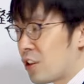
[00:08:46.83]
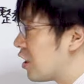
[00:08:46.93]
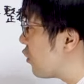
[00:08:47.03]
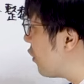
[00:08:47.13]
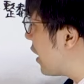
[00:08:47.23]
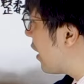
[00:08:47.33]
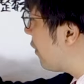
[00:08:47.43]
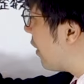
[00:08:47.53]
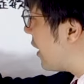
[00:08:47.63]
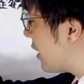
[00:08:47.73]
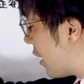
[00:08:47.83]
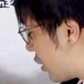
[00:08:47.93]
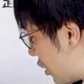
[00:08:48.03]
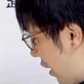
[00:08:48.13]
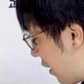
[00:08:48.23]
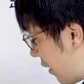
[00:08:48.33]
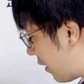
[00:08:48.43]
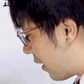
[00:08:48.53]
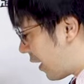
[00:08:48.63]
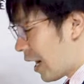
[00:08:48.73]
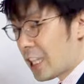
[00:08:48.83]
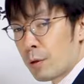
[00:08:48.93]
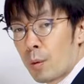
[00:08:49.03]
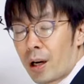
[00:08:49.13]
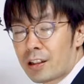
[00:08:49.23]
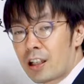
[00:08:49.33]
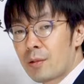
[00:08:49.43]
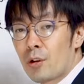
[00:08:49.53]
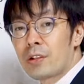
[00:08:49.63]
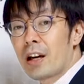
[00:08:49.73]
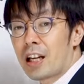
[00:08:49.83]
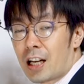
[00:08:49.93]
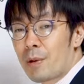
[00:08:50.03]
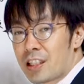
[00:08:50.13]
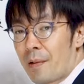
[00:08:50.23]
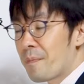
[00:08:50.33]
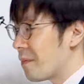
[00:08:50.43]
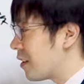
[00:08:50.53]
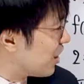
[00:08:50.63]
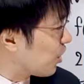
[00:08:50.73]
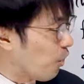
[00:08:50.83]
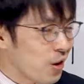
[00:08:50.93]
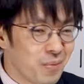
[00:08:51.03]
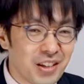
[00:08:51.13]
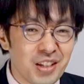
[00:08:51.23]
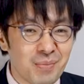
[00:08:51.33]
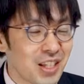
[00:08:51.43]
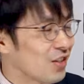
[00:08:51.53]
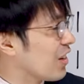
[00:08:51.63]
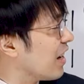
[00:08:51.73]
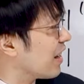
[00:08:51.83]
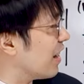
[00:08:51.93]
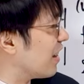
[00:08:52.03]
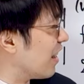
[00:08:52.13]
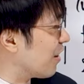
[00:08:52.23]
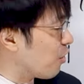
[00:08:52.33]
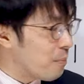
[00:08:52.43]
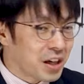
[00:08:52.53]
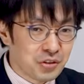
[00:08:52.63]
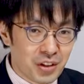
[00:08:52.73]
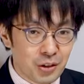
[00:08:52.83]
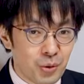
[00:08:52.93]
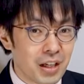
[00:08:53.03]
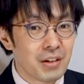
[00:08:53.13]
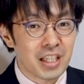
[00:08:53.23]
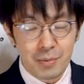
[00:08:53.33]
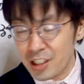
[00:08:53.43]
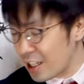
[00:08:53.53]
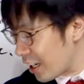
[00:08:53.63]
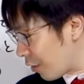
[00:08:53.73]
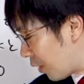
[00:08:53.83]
の2乗で割り算して書いても全く問題ありません。ちょっと黒板のスペースの関係でコンパクトな答案にはしましたが、